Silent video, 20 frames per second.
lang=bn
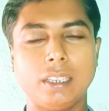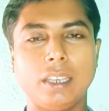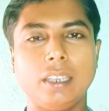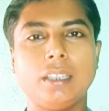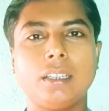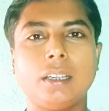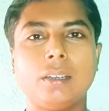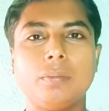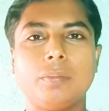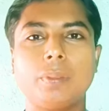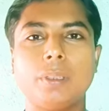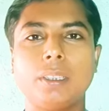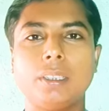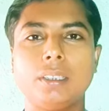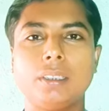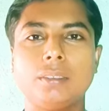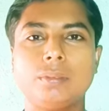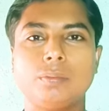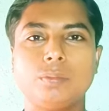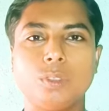এই
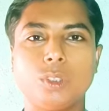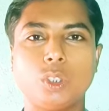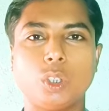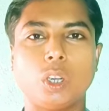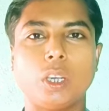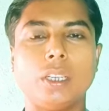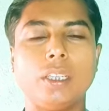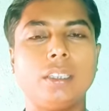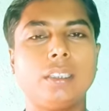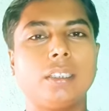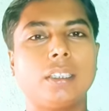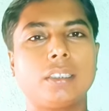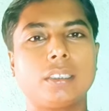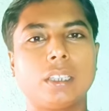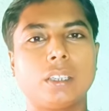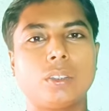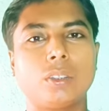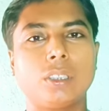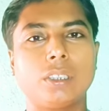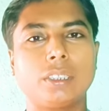কোম্পানির জয়নিং
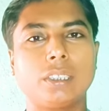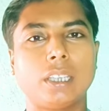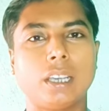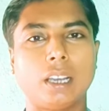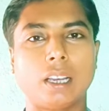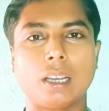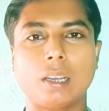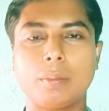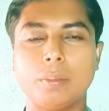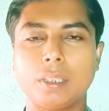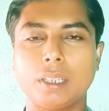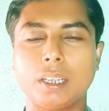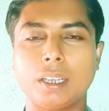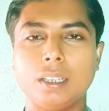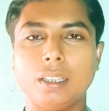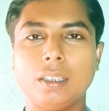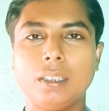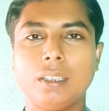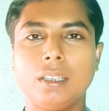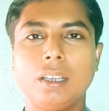ডেটটা রয়েছে
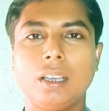আগামীকাল